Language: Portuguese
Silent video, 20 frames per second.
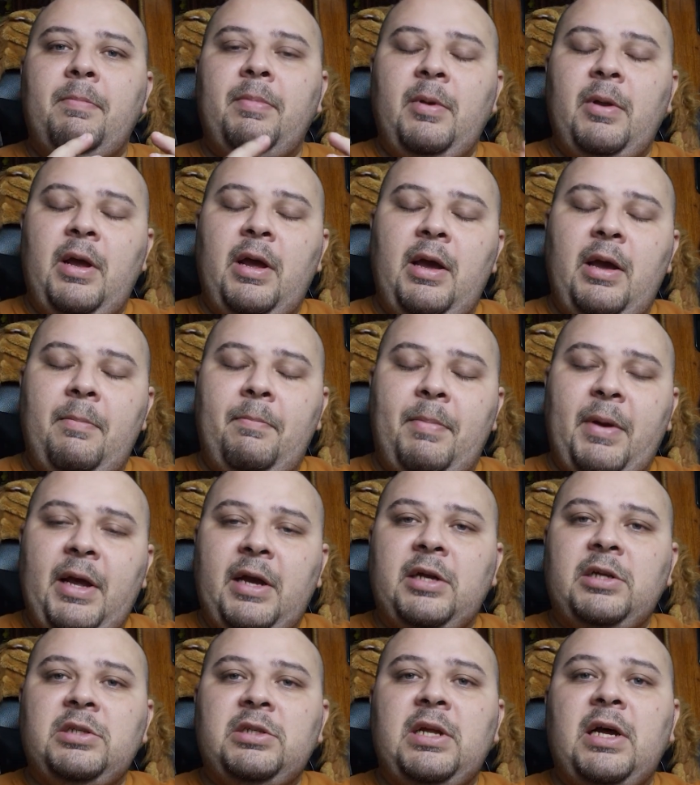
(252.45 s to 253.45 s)
é,
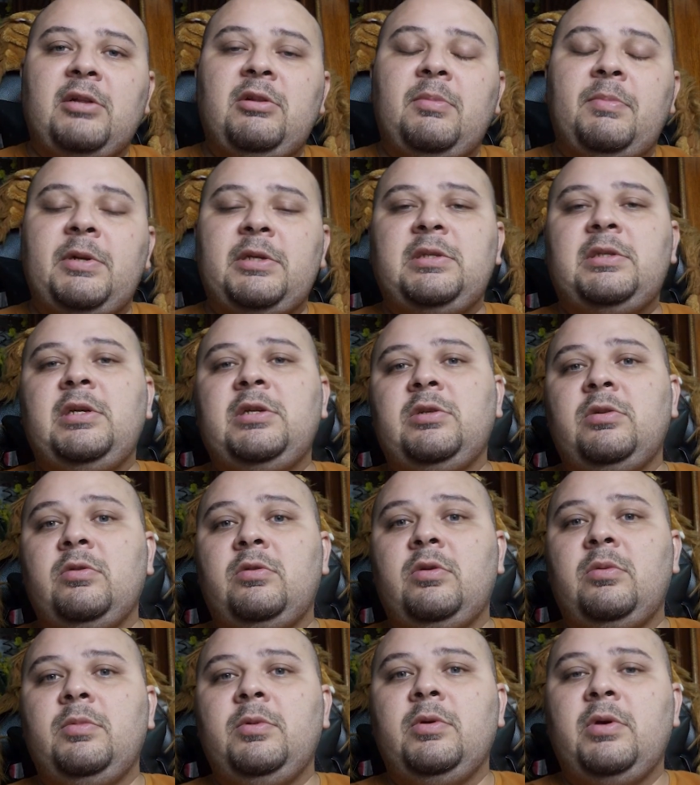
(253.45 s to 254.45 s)
pré-candidato a presidente do
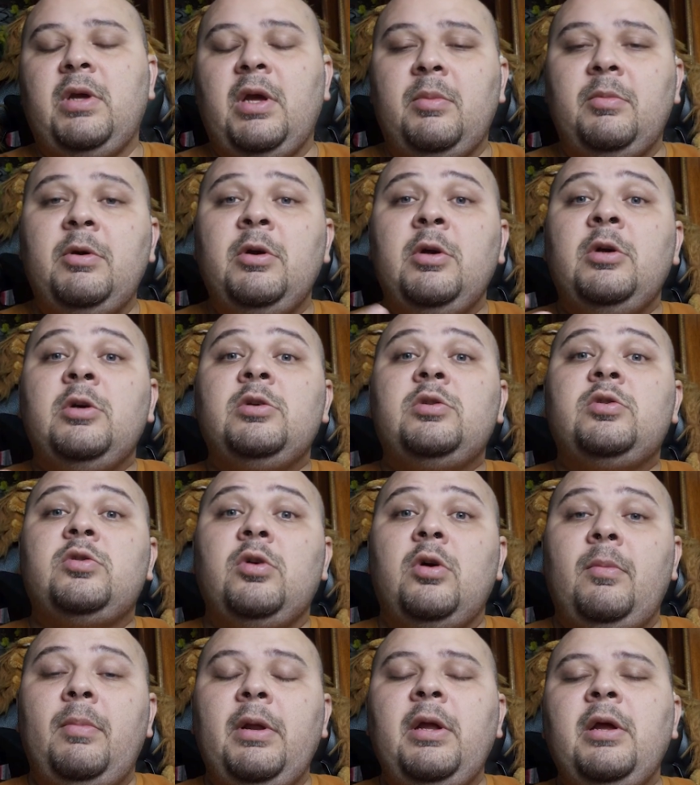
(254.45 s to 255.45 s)
Clube do Remo,
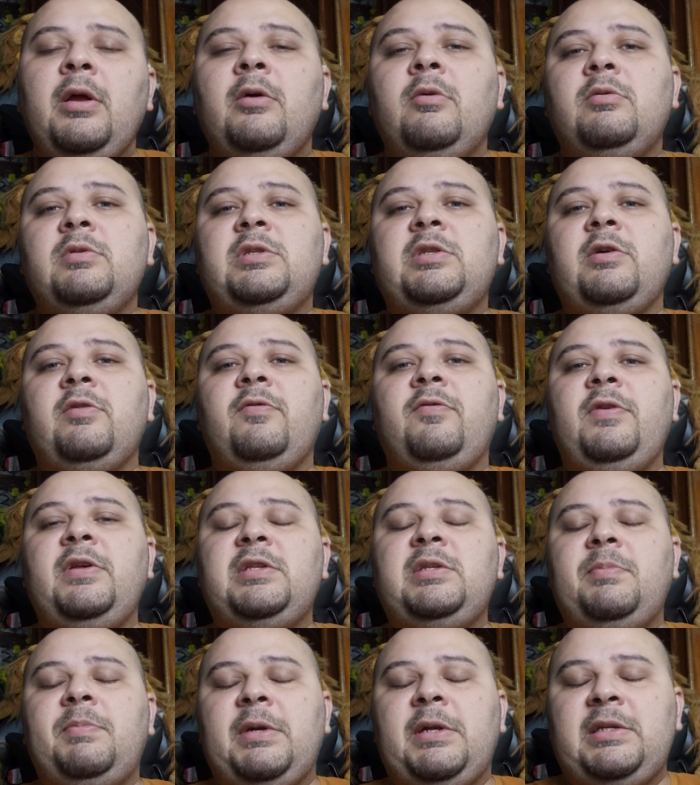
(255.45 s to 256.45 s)
sobre o seu
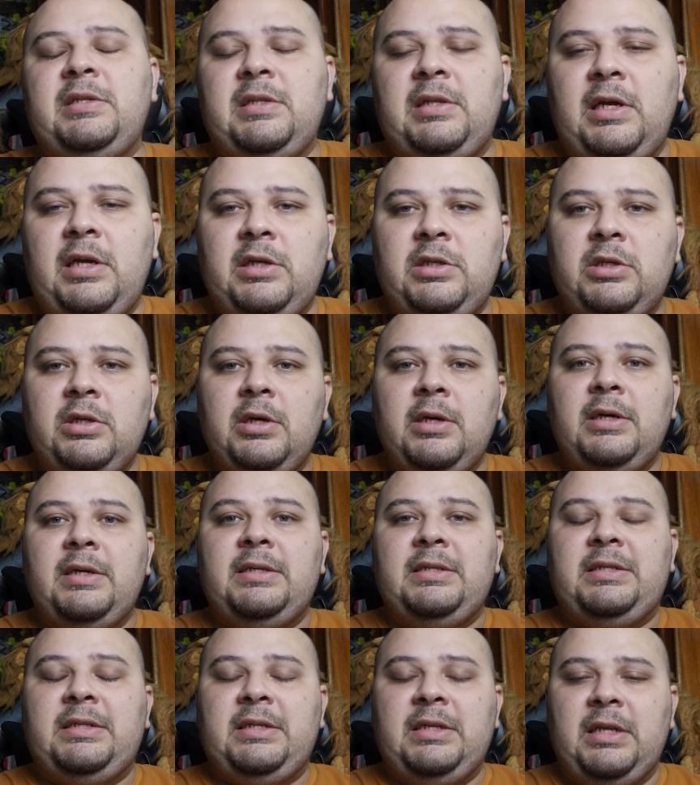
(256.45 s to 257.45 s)
vice-presidente
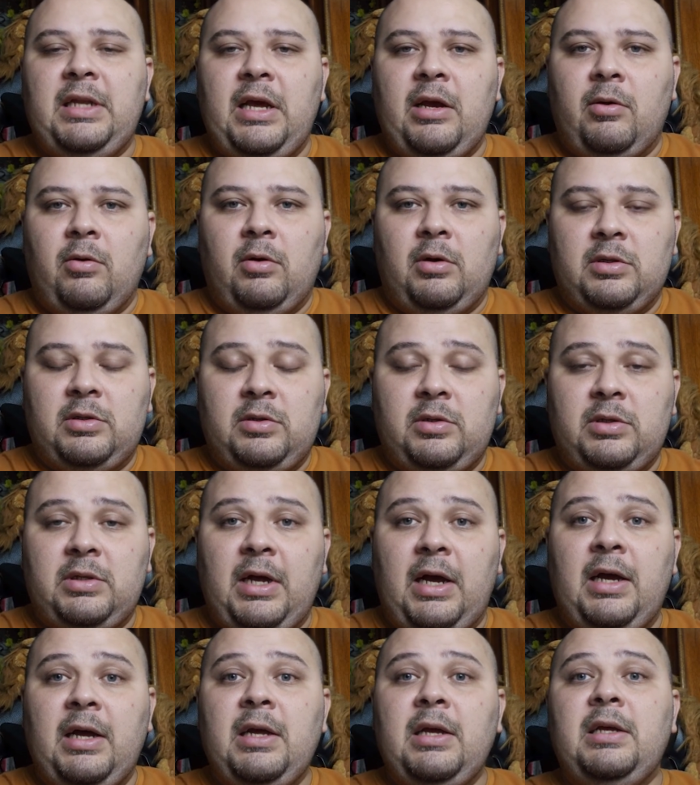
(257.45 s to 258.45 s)
de negócios,
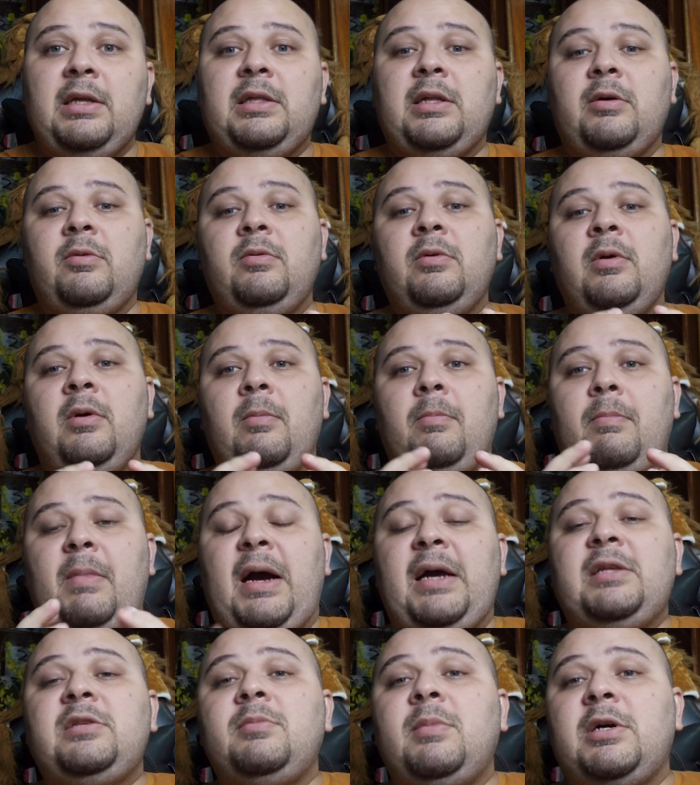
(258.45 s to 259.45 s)
tá? Então,
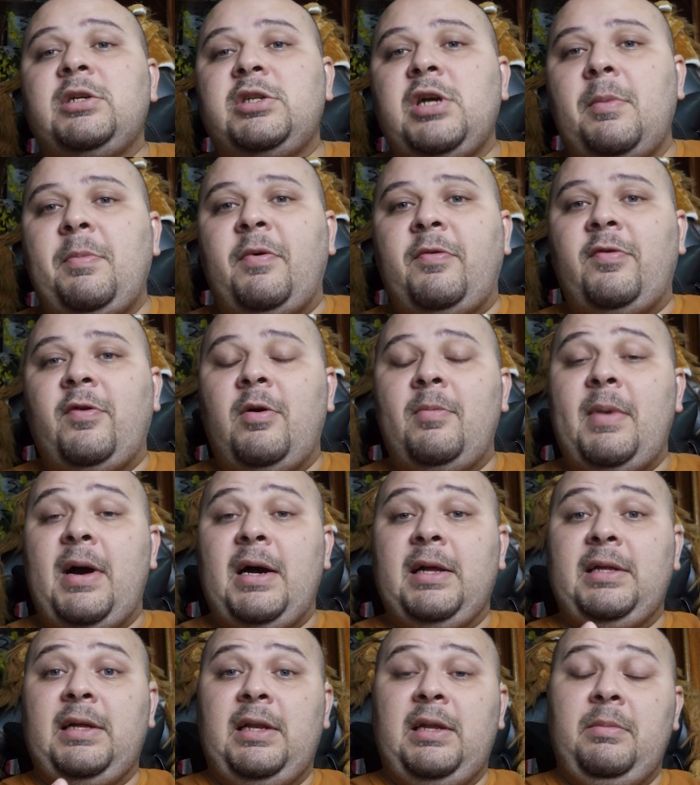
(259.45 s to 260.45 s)
mais uma chapa
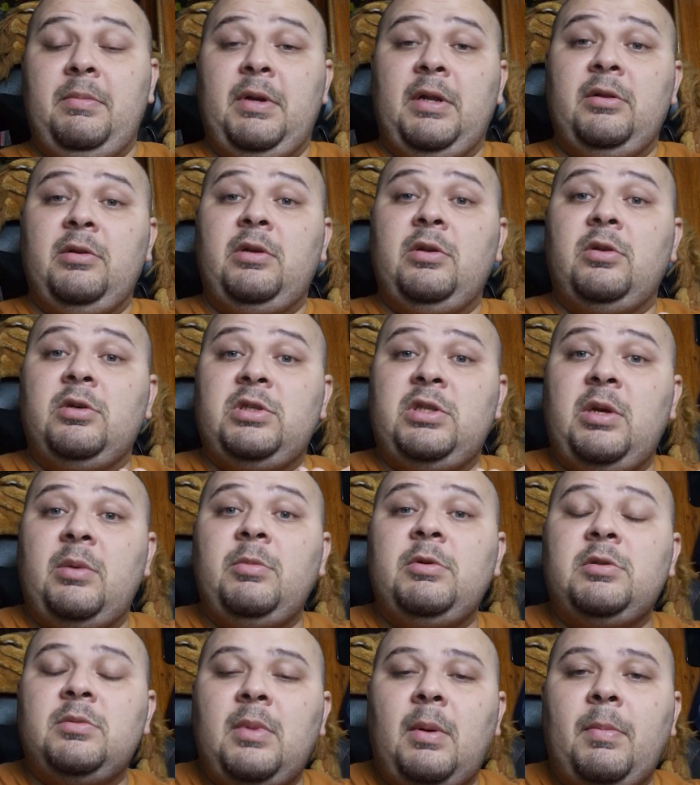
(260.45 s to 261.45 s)
formada, lembrando que nós
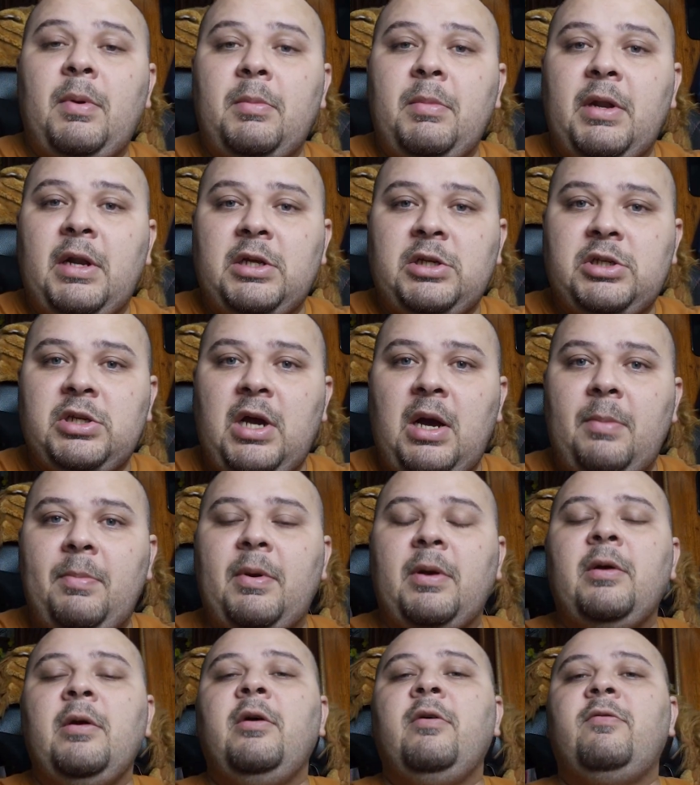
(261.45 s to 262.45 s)
temos uma primeira
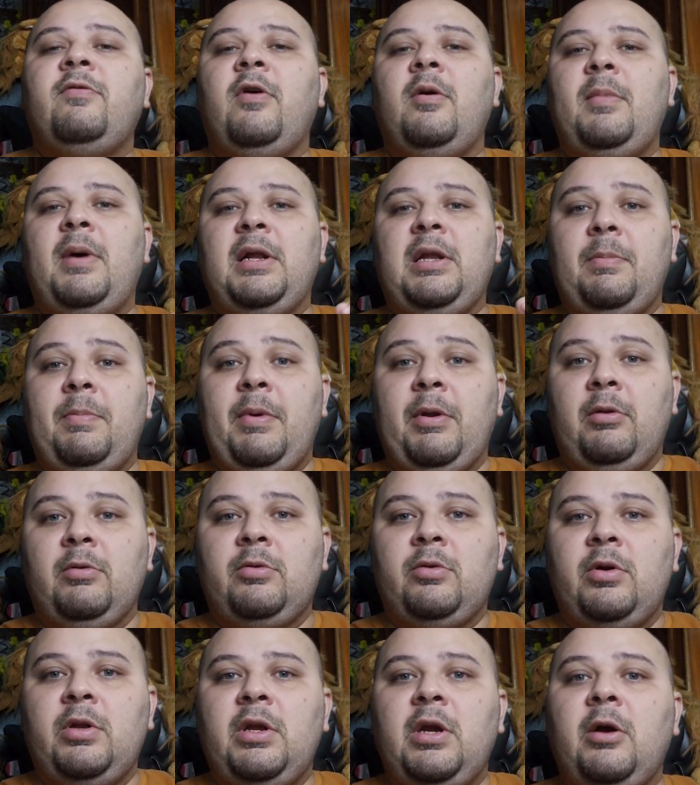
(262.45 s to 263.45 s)
chapa formada pelo
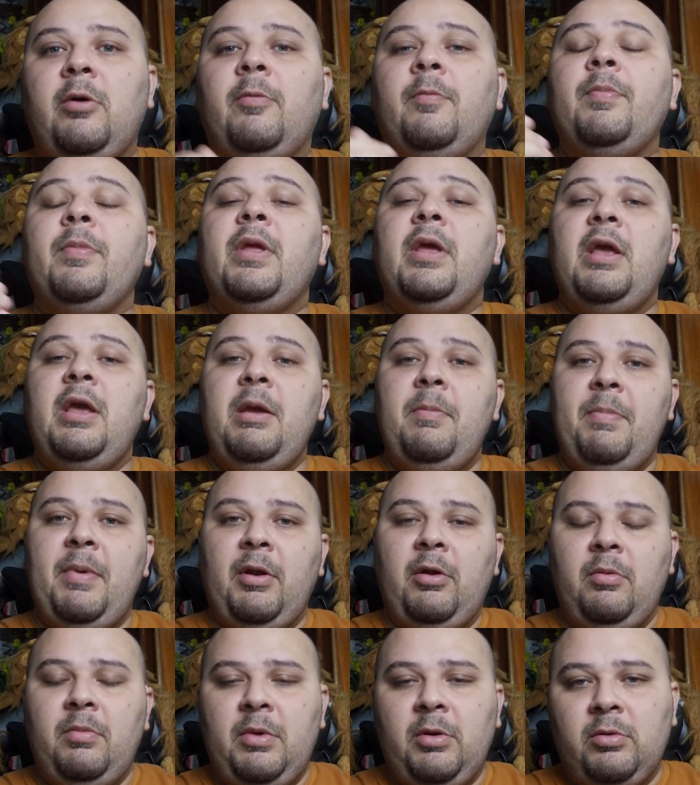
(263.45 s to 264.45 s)
Tonhão e
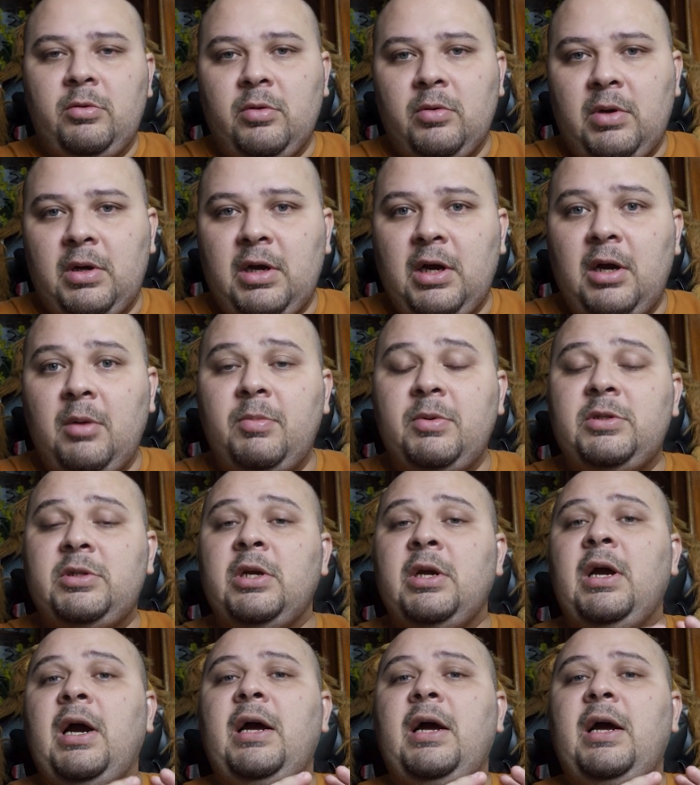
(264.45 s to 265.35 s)
pelo Milton Campos.